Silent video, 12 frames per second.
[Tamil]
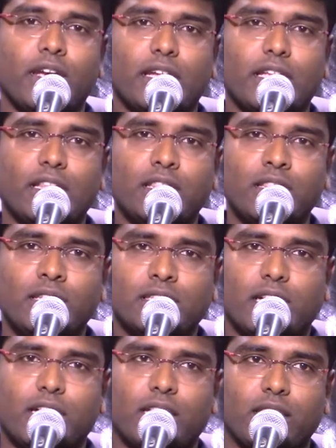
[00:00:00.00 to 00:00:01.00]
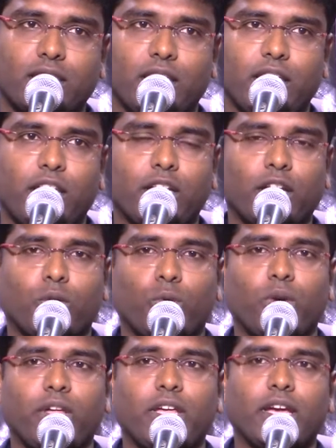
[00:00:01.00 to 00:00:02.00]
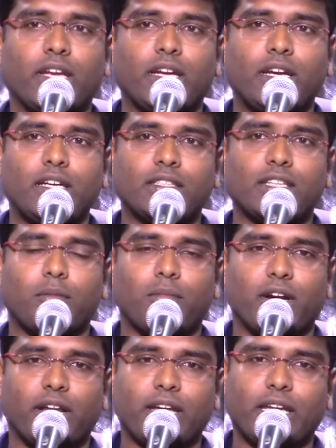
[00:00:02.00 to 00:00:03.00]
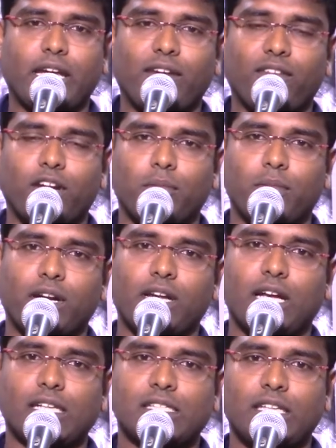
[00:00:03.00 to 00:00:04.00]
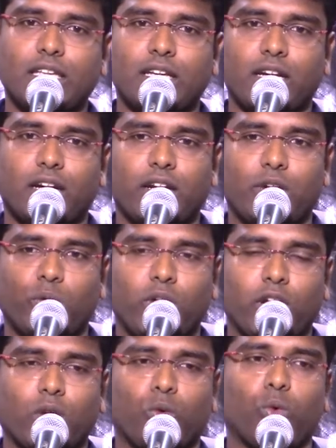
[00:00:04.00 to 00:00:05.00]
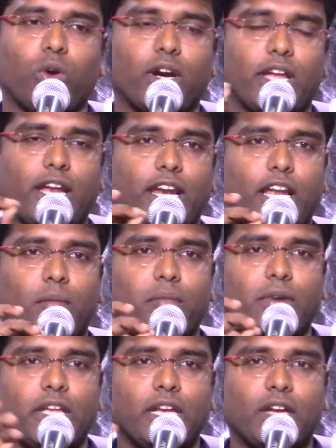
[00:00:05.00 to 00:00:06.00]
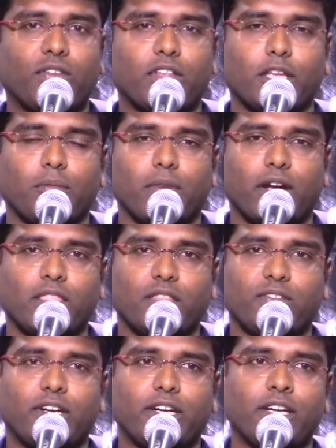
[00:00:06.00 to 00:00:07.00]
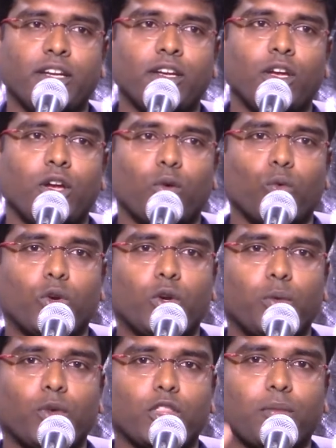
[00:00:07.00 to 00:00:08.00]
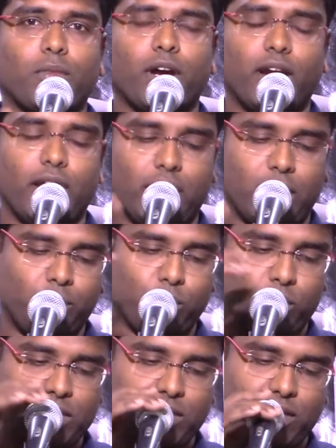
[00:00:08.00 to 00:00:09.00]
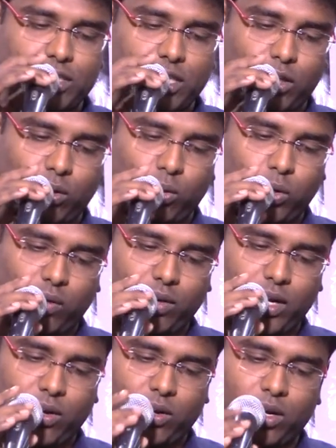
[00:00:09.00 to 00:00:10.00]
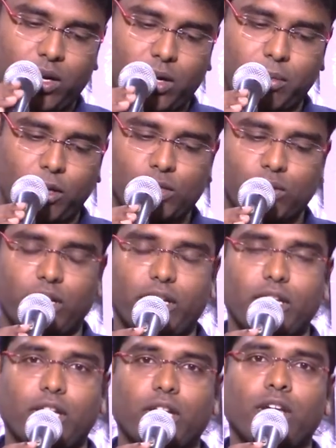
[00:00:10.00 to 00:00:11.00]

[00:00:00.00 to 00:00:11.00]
இந்து சட்டத்தில் இருக்கக்கூடிய கீழ்த்தரமான கேவலமான அசிங்கங்கள் உள்ள கூறுகளை எல்லாம் நீக்குவதை மறுத்துவிட்டு ஒட்டுமொத்தமாக நாங்கள் பொது சிவில் சட்டம் கொண்டு வரோம் அப்படின்னு சொல்லிட்டு